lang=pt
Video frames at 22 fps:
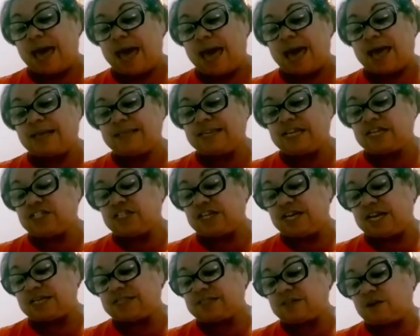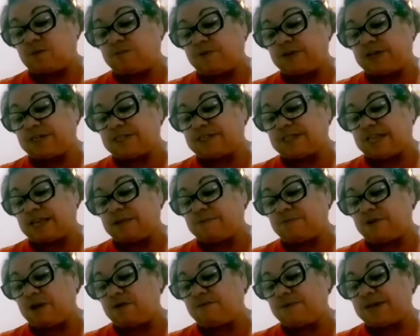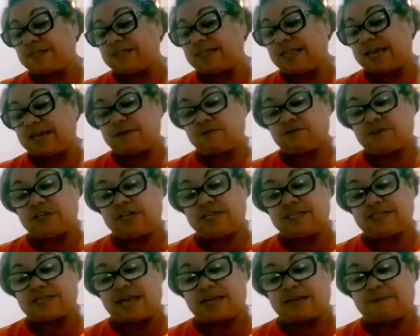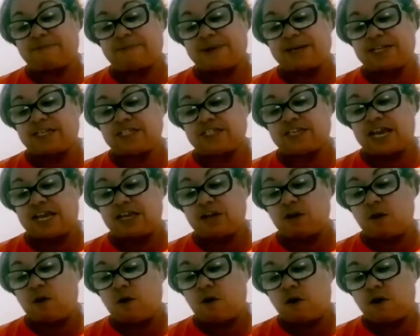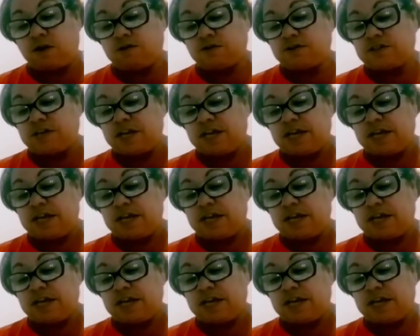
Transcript: A destilação, por exemplo, é uma técnica utilizada para extrair óleos